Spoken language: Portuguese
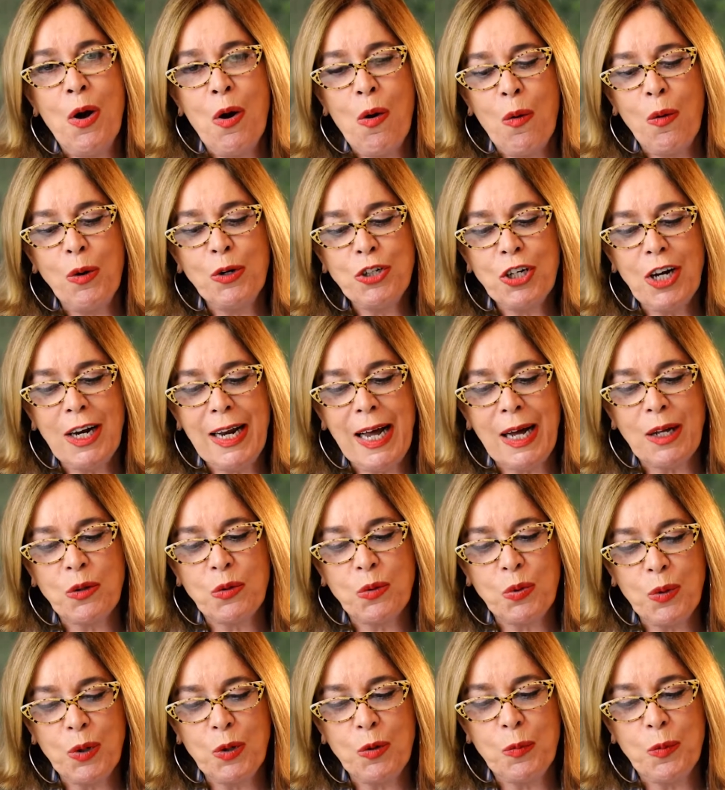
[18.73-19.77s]
onde ele
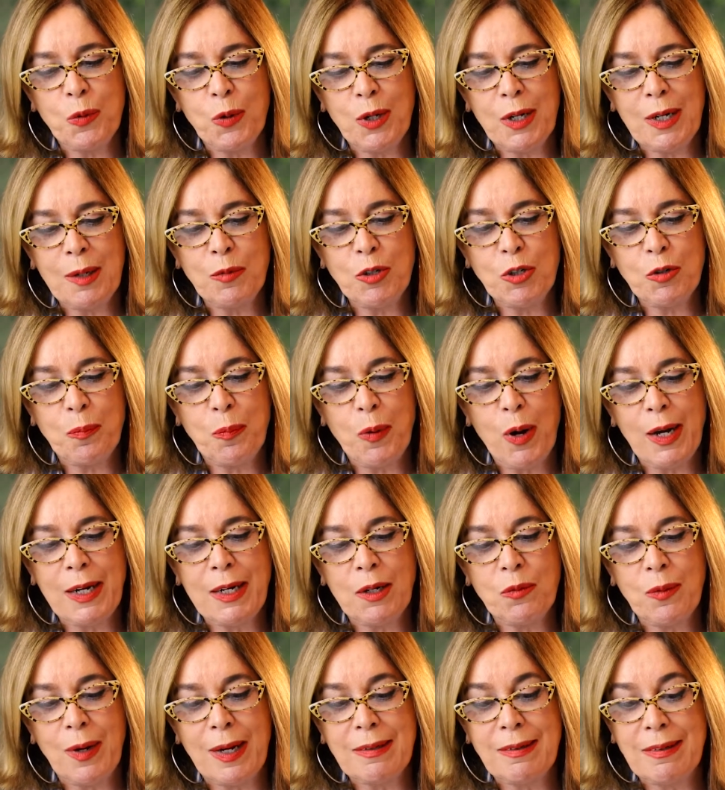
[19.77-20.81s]
atua no programa de
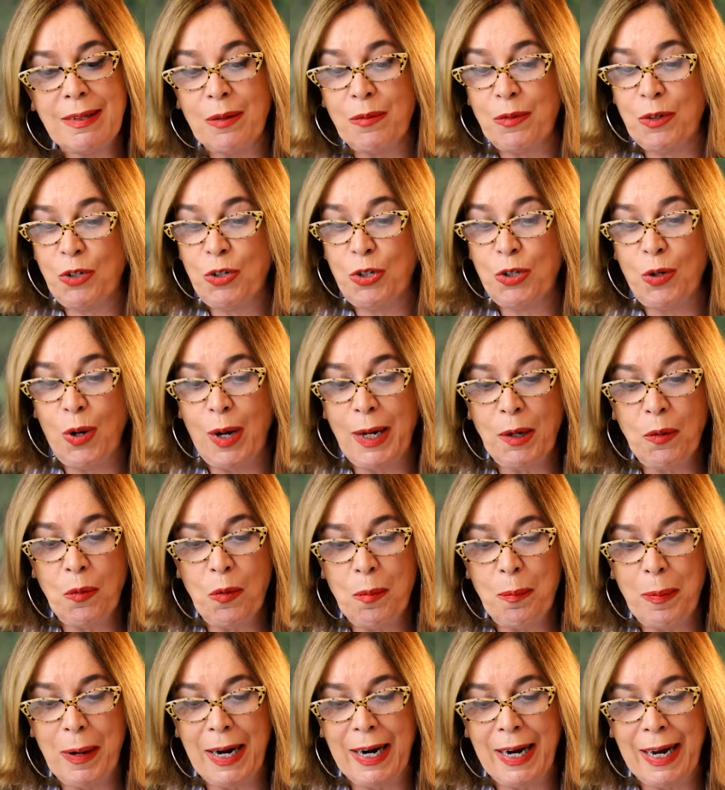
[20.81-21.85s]
pós-graduação História
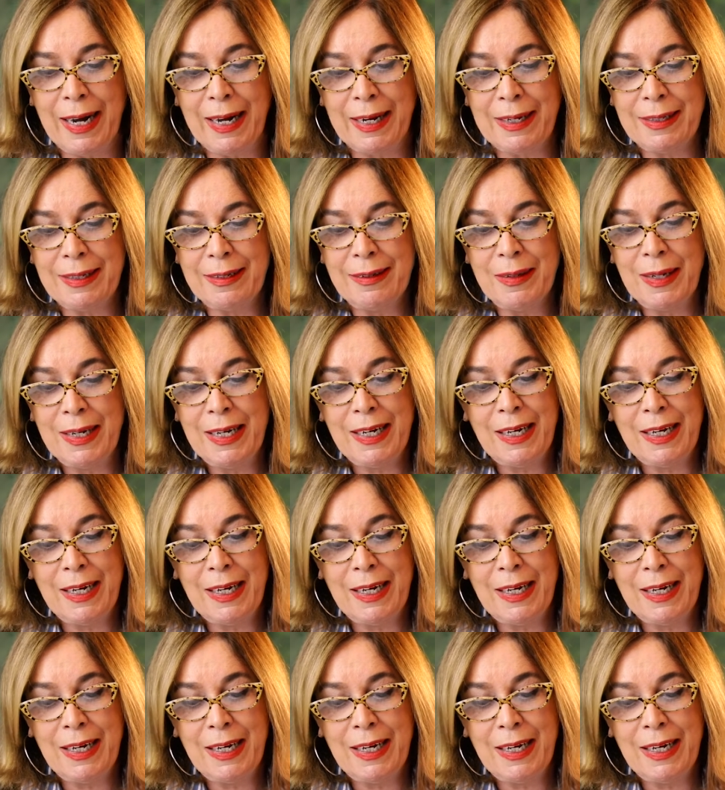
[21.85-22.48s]
Comparada